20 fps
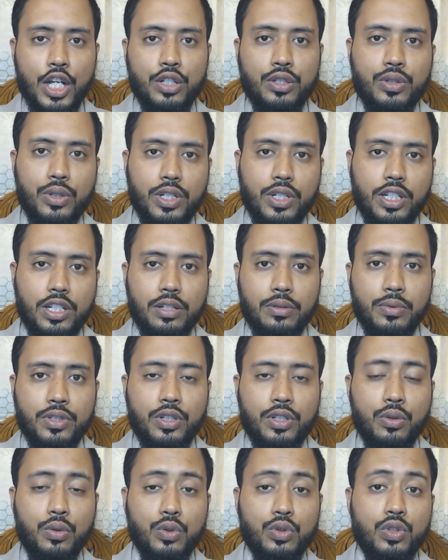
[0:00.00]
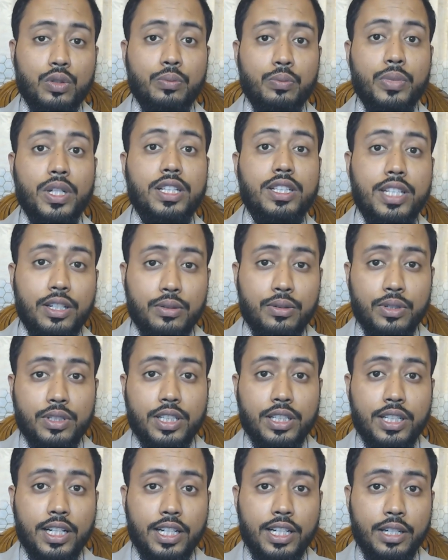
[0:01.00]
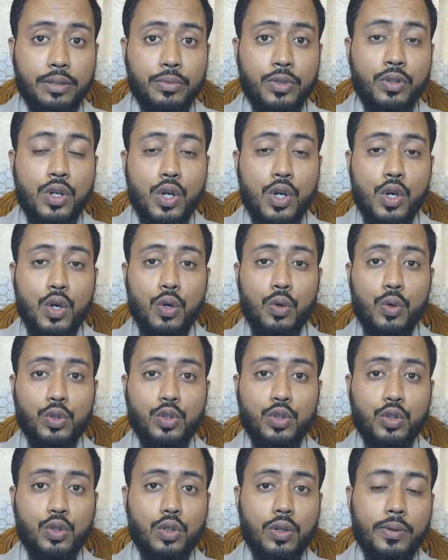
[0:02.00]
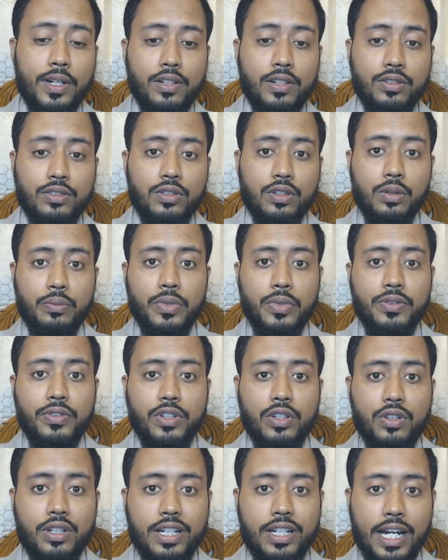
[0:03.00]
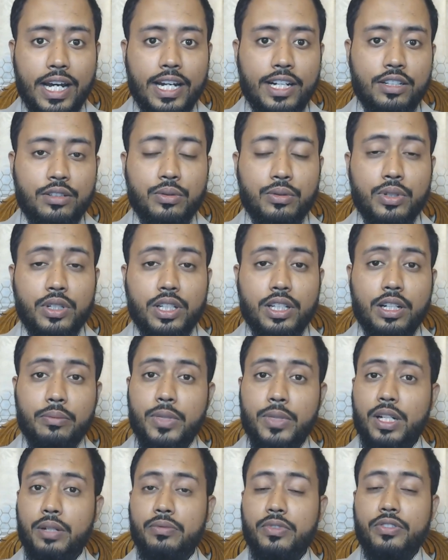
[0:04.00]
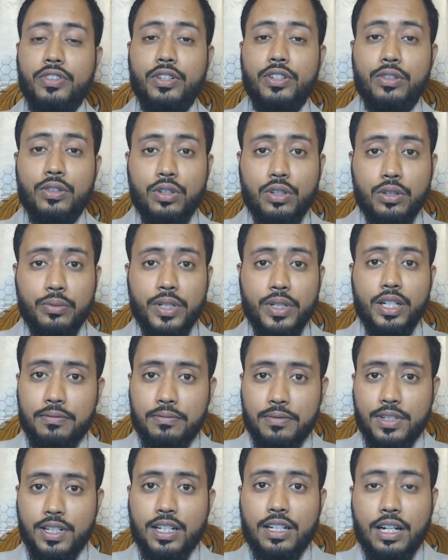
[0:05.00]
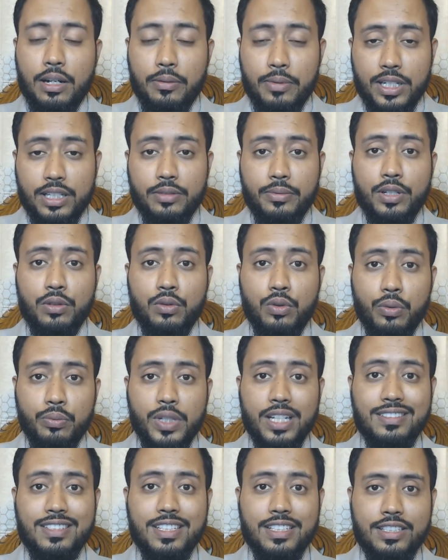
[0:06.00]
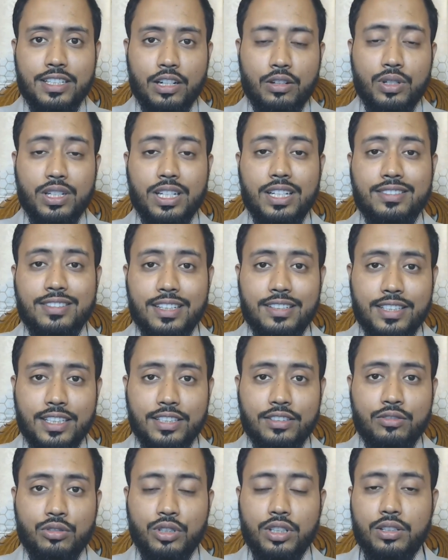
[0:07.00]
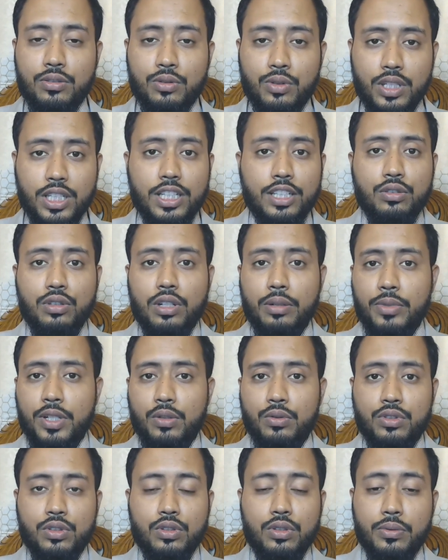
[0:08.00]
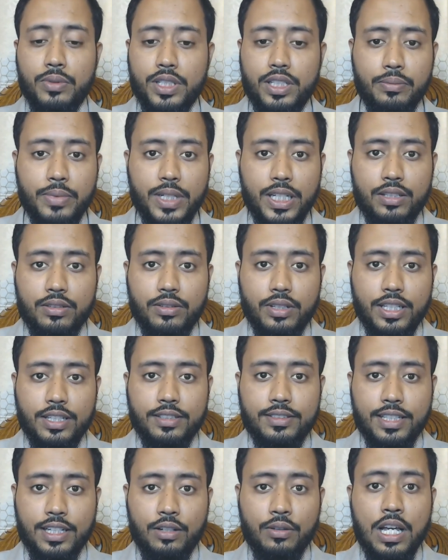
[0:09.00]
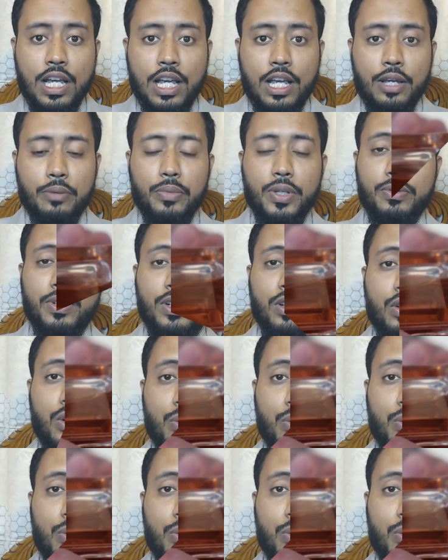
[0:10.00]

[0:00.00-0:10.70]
শরীরের মধ্যে ওজন বৃদ্ধি করতে থাকে এবং ওজন কমানোর জন্য বিভিন্ন ডায়েট করি আমরা বিভিন্ন রকমের খাবার দাবার কমিয়ে চেষ্টা করি এক্সারসাইজ করি করি কিন্তু আমরা ওজন কমাতে ব্যর্থ হই এছাড়াও বিভিন্ন